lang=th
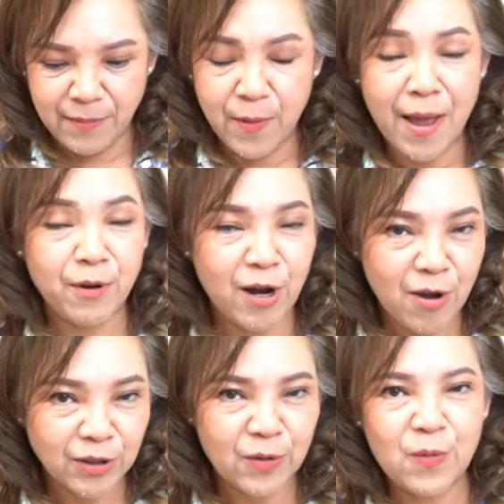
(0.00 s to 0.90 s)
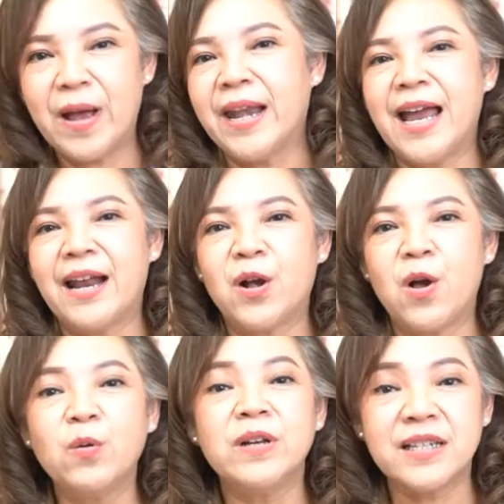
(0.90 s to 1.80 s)
มีความคล่องตัวนะคะแล้ว
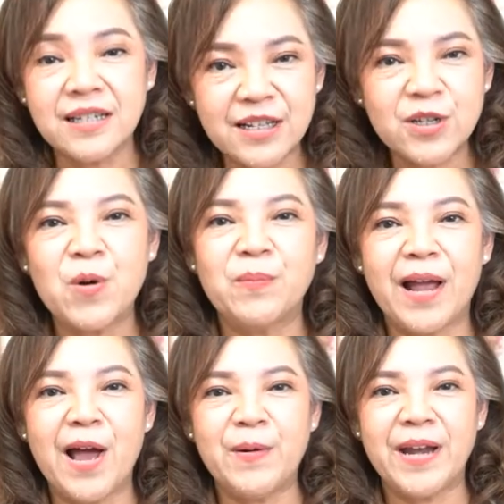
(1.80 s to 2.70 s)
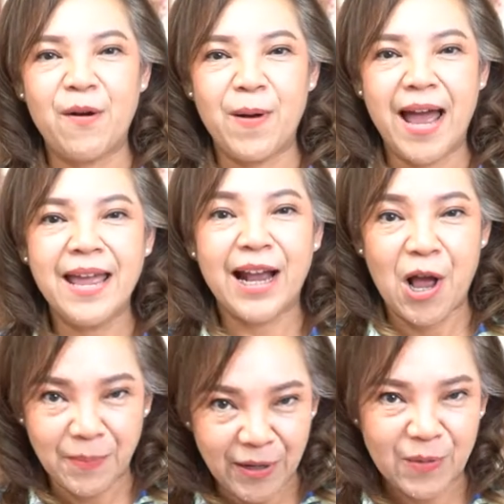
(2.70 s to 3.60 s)
ก็คุณชื่นชมเขานะว่า
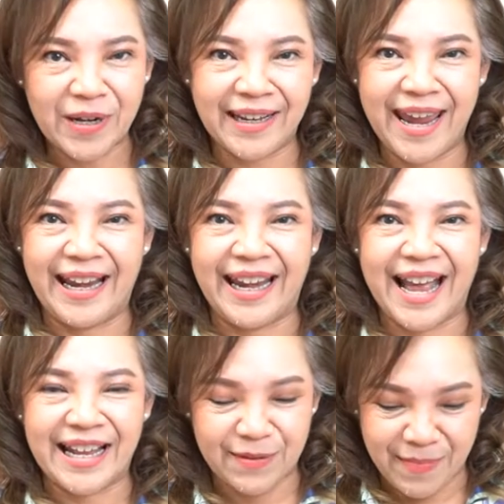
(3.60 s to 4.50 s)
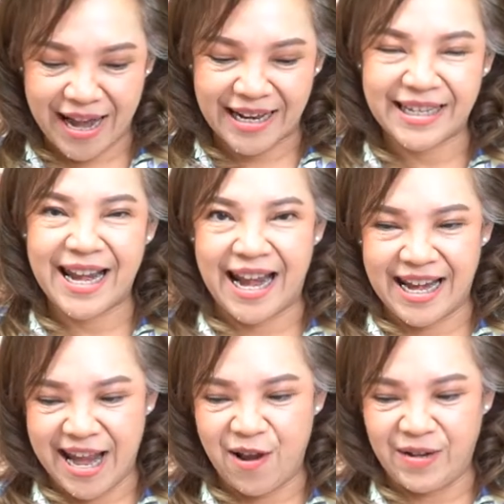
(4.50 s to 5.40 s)
เขาเป็นคนเก่งนะคะจะมาลักษณะ
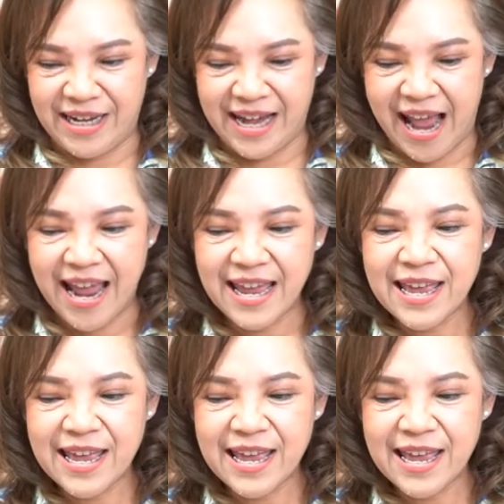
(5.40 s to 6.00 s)
ในแนวนี้นะ